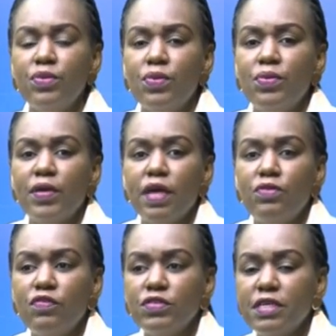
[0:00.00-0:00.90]
dans le
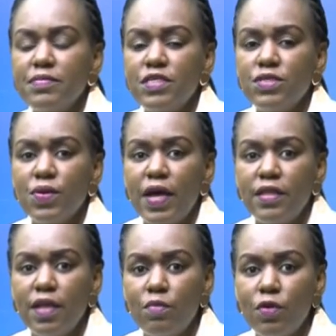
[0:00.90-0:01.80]
cadre de votre émission
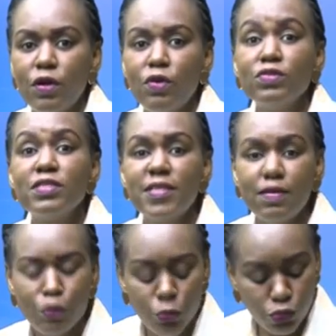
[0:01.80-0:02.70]
Un en
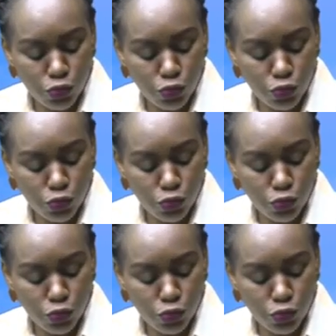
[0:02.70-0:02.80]
concept.